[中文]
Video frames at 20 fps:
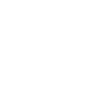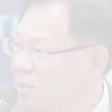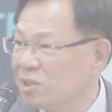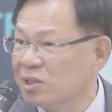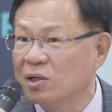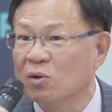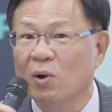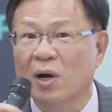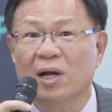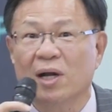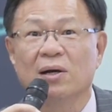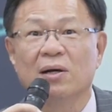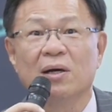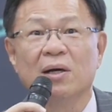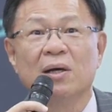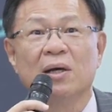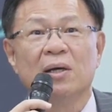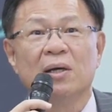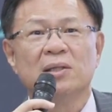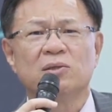奇怪了，
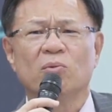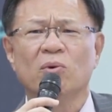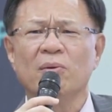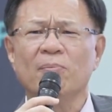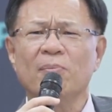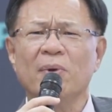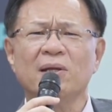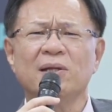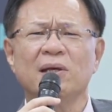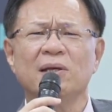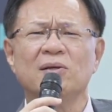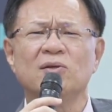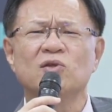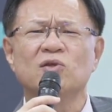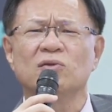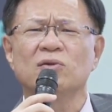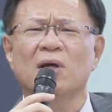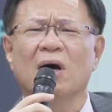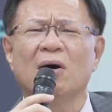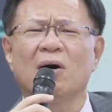怎么会媒体
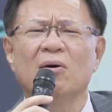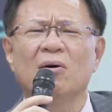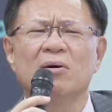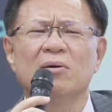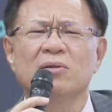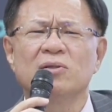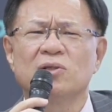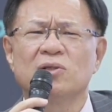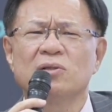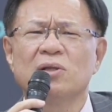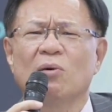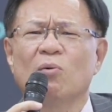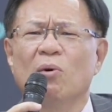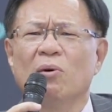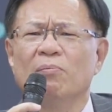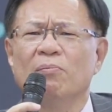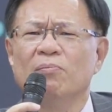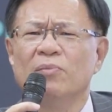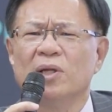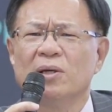指导指导
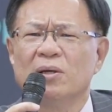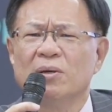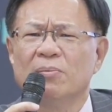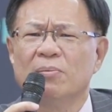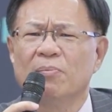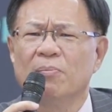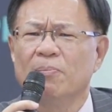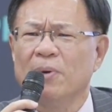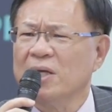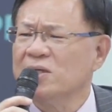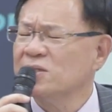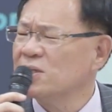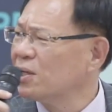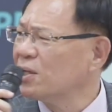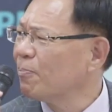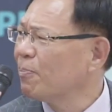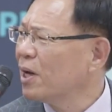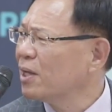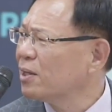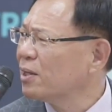我们的北检
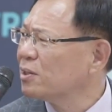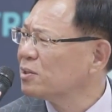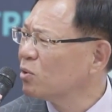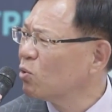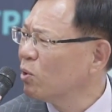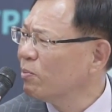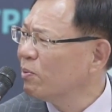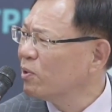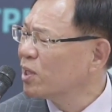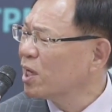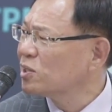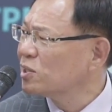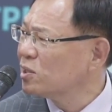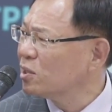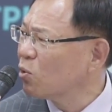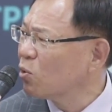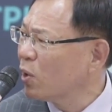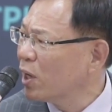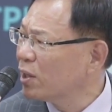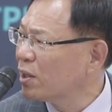来办案？这会不会太
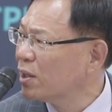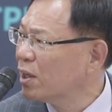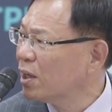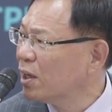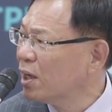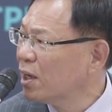奇怪了？